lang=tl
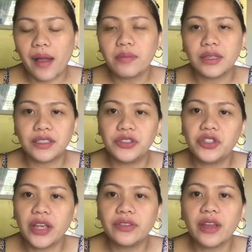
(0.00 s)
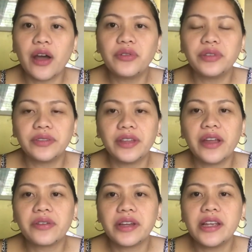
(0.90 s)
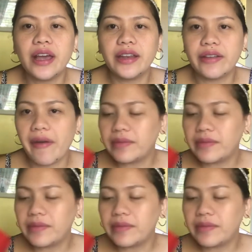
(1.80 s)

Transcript: Pasensya in town and diarrhean.